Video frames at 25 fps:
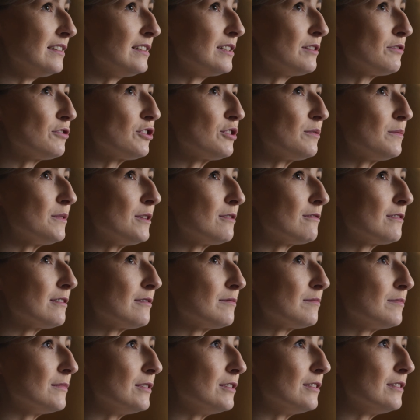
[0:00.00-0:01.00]
Ja zawsze
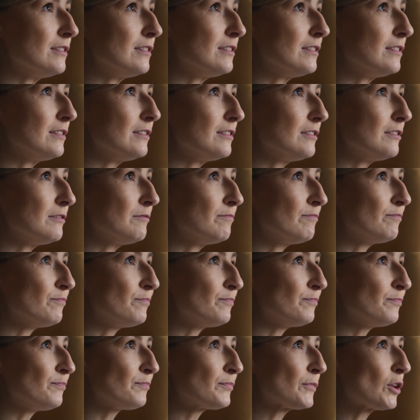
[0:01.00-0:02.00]
miałam
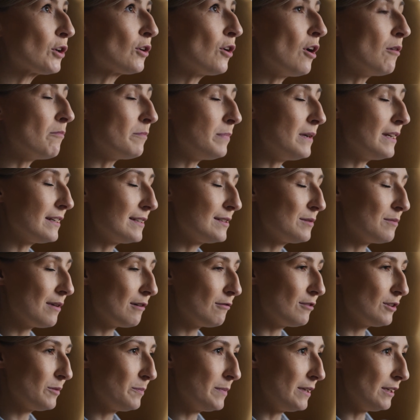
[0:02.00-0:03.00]
kompleks
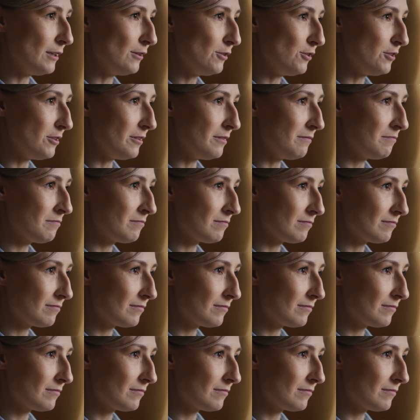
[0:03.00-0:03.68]
małych piersi.